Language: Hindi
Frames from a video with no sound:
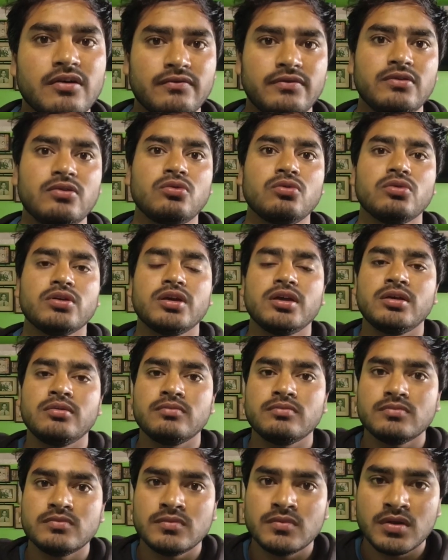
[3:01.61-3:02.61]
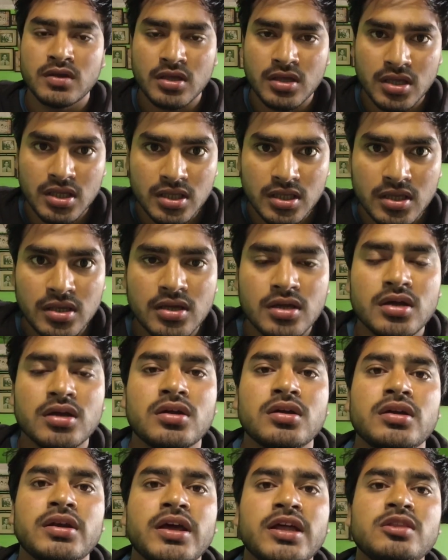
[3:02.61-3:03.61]
काफ़ी लोगों की
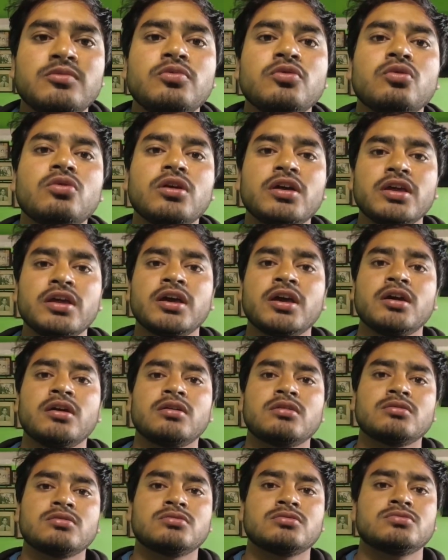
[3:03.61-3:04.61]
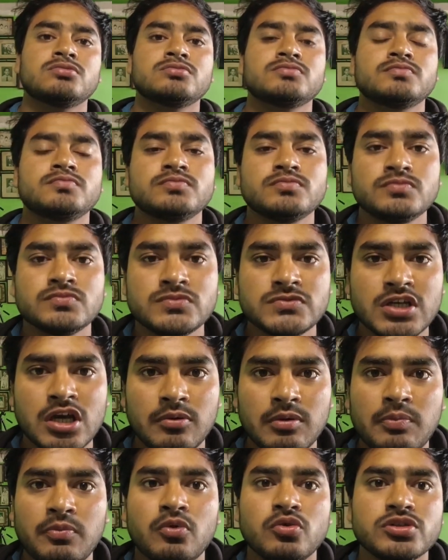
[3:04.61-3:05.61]
डेथ भी हो गई है
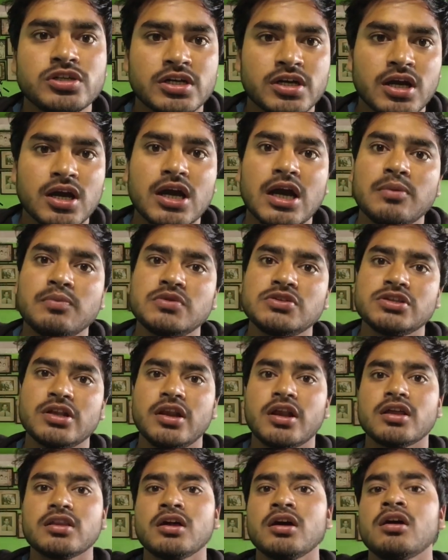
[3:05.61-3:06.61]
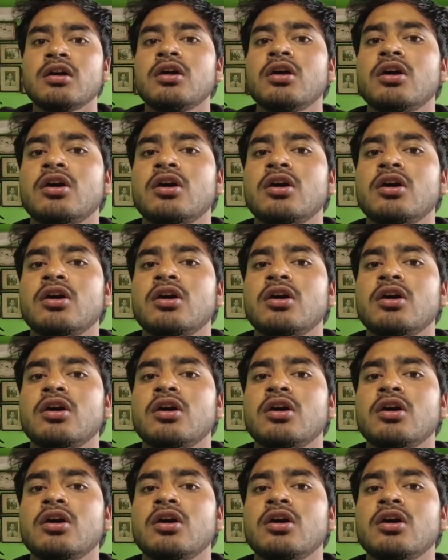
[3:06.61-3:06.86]
जहाँ पे प्रोजेक्ट का काम भी चल रहा था